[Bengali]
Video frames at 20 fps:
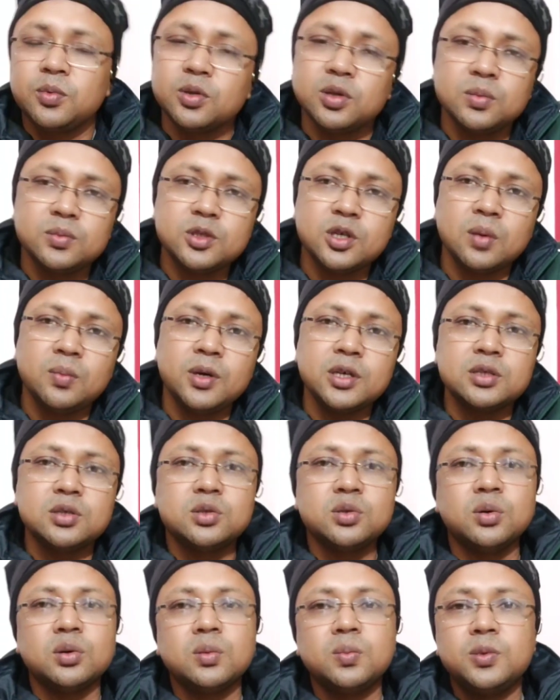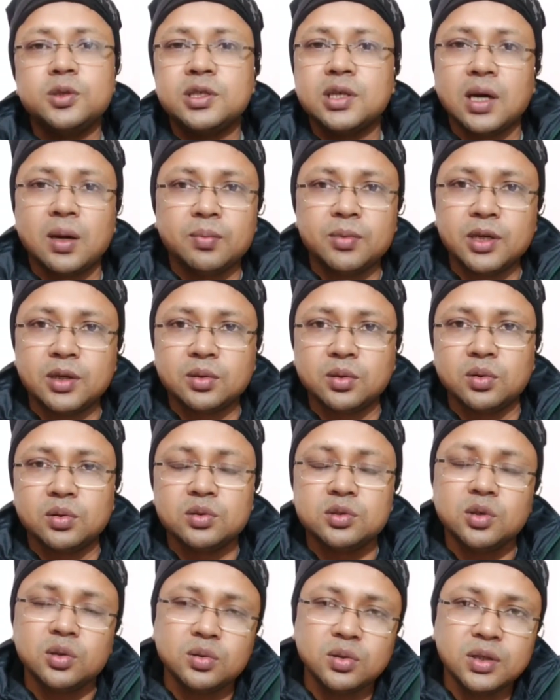প্রথম ছ মাস চোখ বুঝে আপডেট
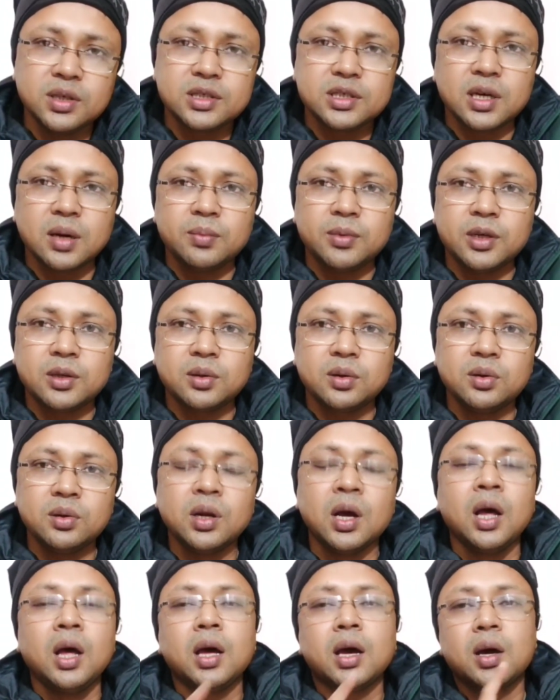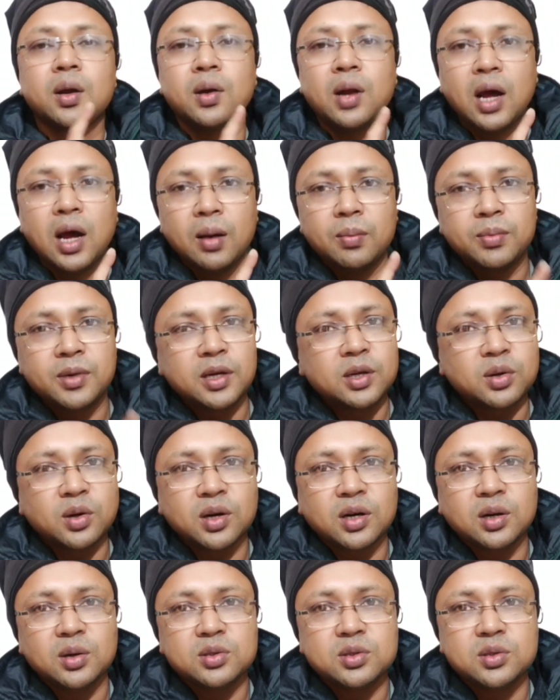করুন যত ইচ্ছা আপডেট করুন কারণ আপডেট
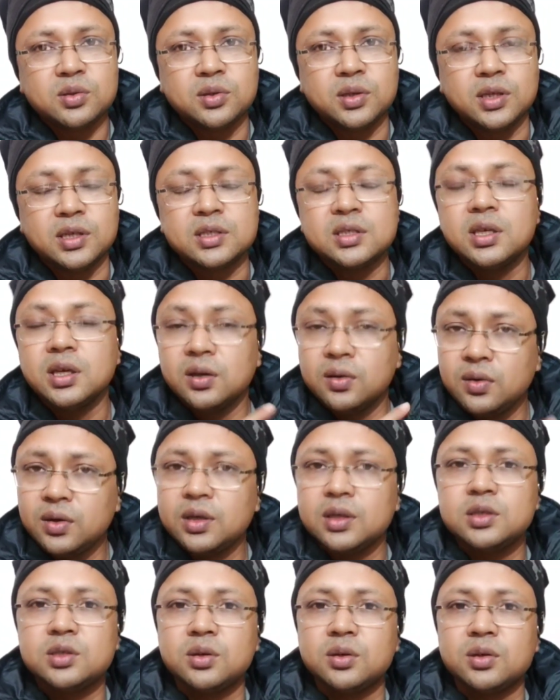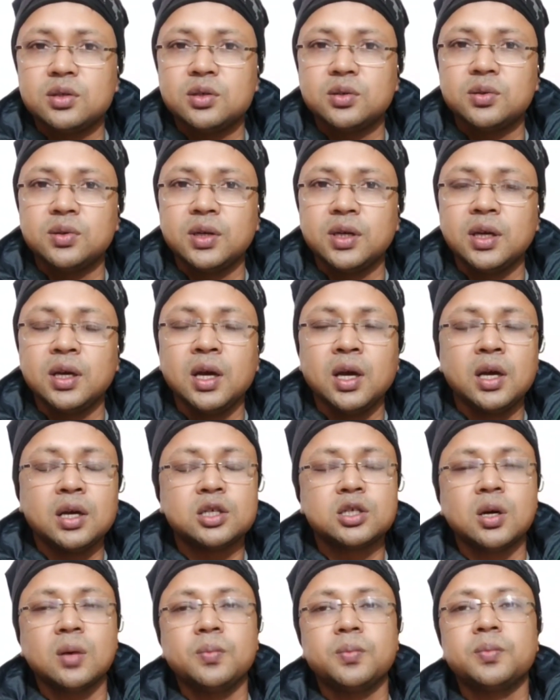করাটাও জরুরি সিকিউরিটির জন্য জরুরি
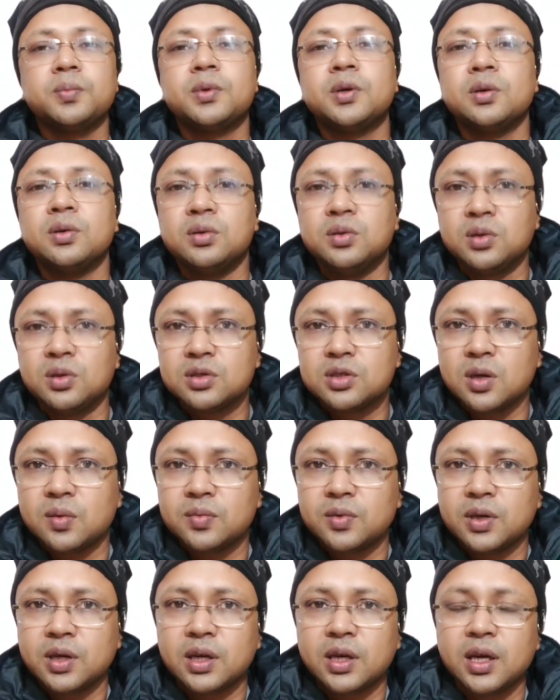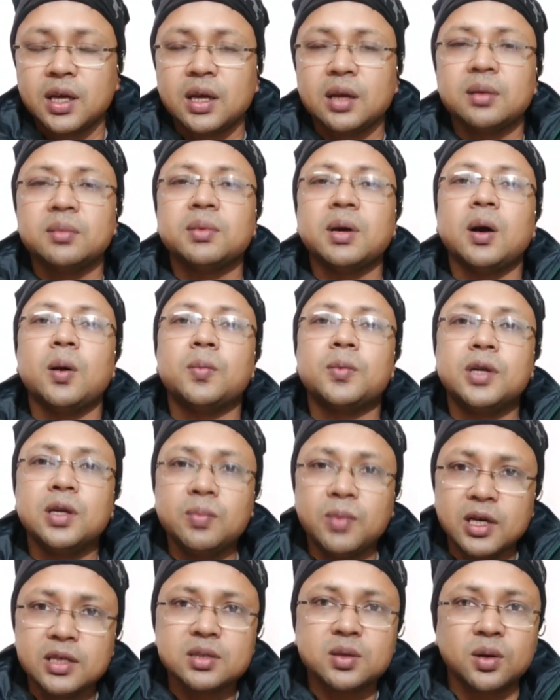সব নতুন সফটওয়্যারকে
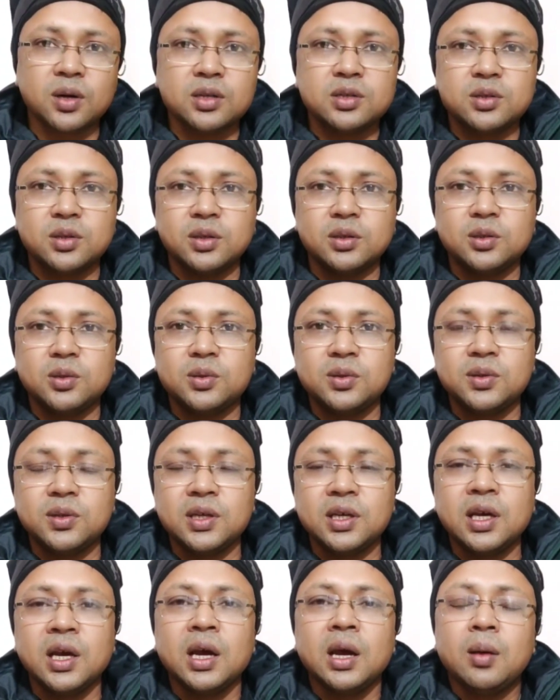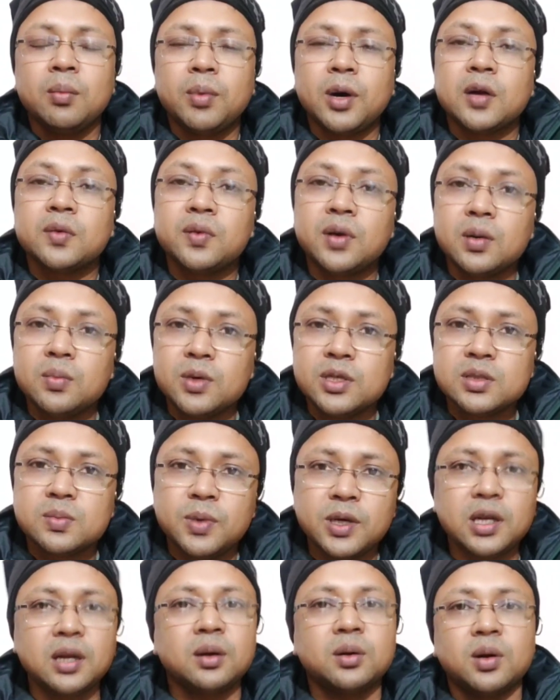অপটিমাইজ করার জন্য জরুরি পারফরমেন্স
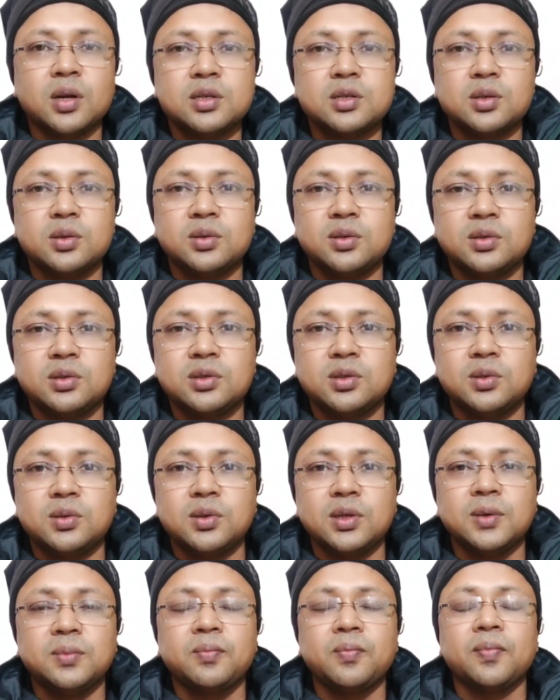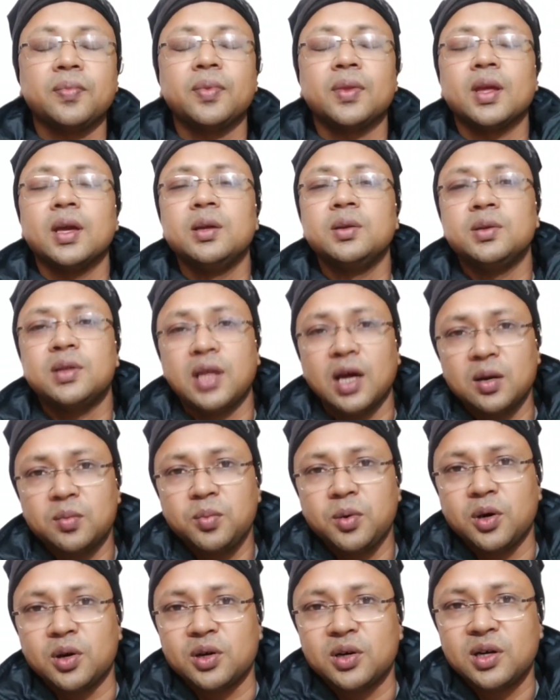বেটার করার জন্য জরুরি কিন্তু
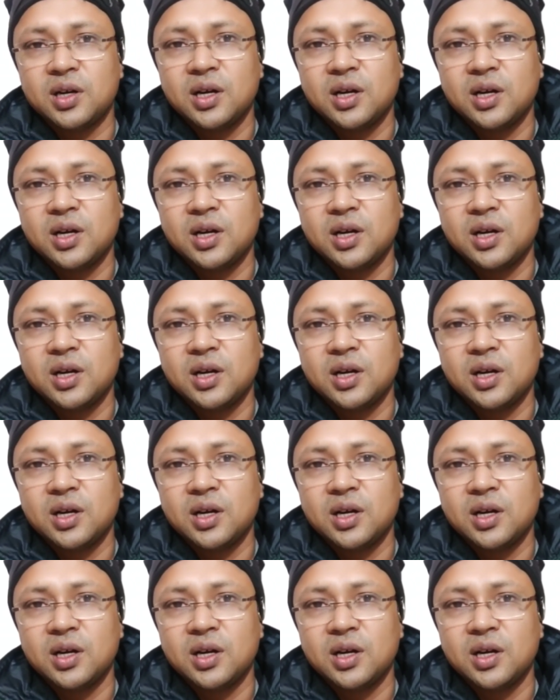তারপর